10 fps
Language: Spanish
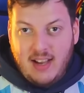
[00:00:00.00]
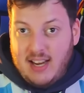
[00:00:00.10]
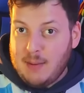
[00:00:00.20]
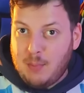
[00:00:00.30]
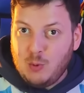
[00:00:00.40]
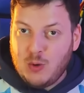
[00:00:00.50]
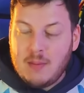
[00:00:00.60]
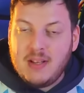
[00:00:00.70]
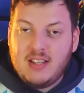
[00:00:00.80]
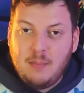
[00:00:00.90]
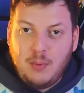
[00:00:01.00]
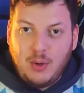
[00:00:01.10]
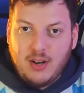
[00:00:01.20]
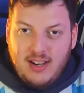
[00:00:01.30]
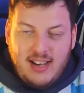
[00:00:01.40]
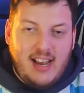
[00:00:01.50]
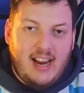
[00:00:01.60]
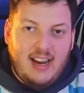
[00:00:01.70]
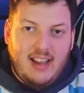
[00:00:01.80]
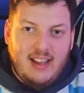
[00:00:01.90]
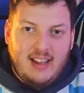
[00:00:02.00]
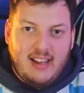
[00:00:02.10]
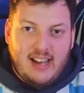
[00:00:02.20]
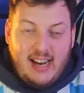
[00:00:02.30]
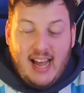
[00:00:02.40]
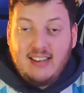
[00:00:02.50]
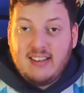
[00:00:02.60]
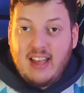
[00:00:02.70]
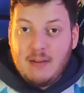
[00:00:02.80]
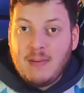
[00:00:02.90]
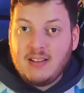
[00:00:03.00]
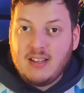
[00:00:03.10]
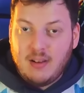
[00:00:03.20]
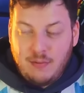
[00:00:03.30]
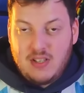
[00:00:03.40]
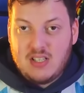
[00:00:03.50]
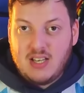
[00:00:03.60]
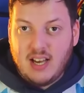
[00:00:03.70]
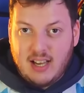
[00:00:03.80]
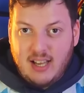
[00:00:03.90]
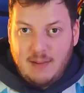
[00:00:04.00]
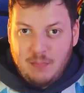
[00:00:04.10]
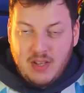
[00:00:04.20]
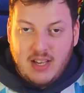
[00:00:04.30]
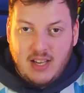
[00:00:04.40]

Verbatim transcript: era puntualmente por eh, la alta demanda física que,